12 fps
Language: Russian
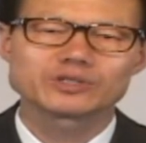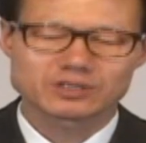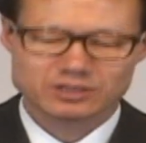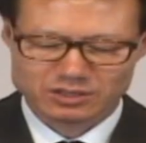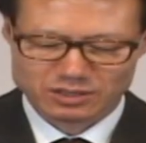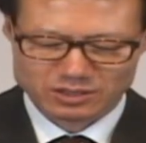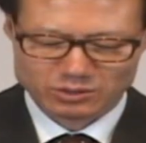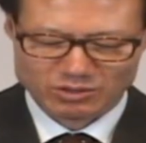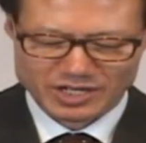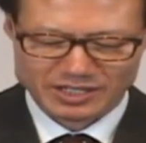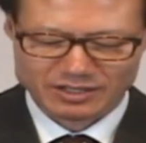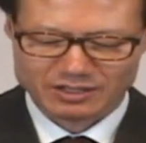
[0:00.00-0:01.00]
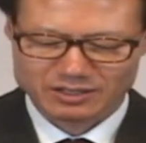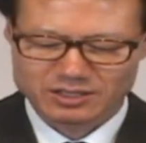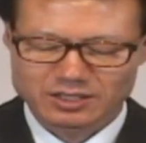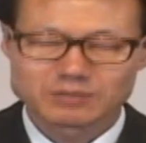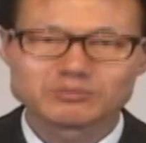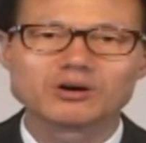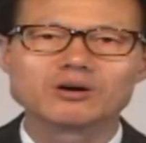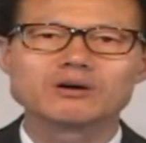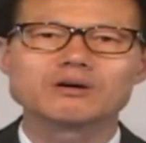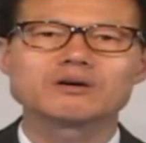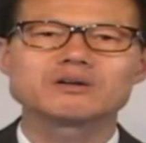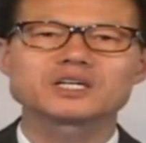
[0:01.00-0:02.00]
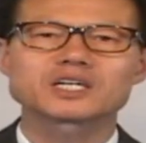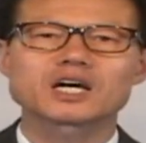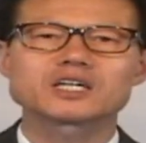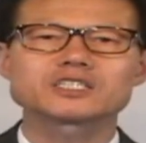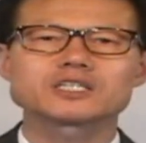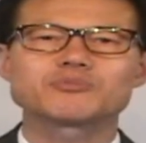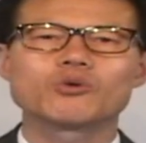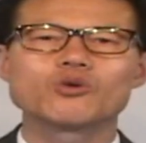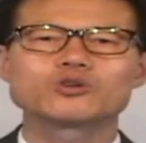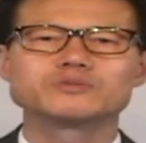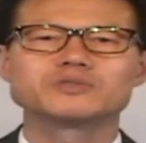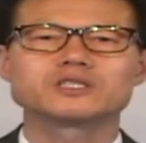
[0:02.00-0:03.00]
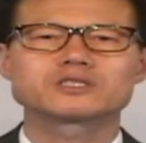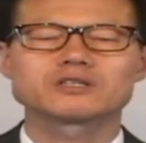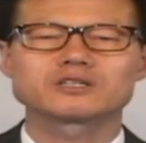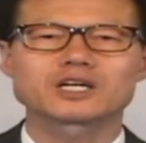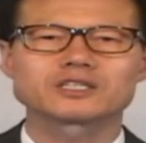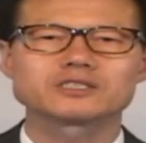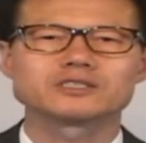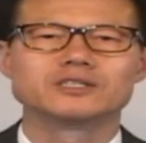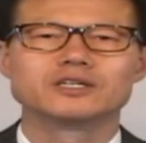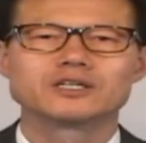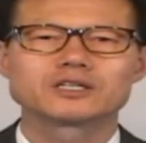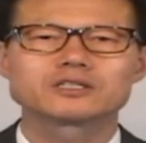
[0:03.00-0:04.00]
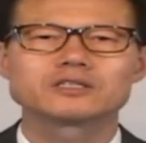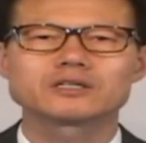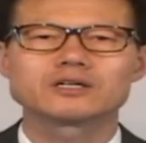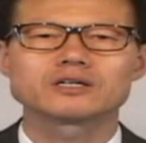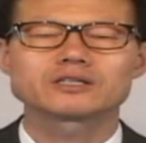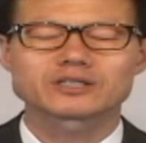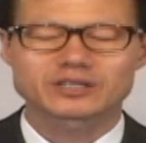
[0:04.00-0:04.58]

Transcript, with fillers: Бог обращает все во благо любящим Его.